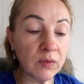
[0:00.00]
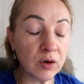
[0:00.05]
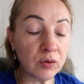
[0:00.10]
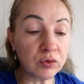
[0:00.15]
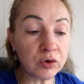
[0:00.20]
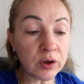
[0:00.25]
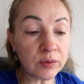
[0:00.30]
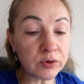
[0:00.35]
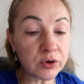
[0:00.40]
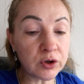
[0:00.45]

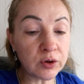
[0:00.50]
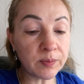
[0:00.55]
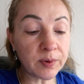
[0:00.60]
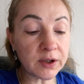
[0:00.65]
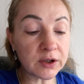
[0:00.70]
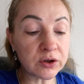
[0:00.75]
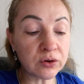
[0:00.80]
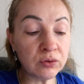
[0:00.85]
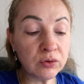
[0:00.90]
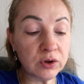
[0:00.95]
утром сегодня
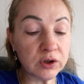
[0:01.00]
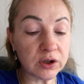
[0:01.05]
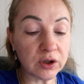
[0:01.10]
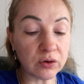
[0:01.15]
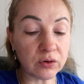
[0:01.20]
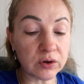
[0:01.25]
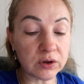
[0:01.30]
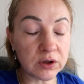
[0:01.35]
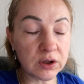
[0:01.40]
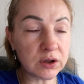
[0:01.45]
проснулась,
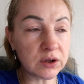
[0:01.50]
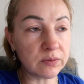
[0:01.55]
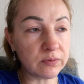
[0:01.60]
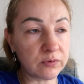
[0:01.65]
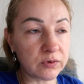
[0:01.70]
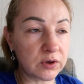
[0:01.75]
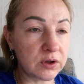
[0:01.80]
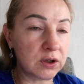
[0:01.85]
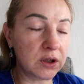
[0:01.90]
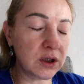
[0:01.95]
такой, знаете,
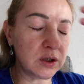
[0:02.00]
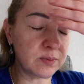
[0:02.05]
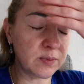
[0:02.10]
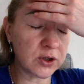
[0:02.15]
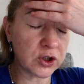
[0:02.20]
вот здесь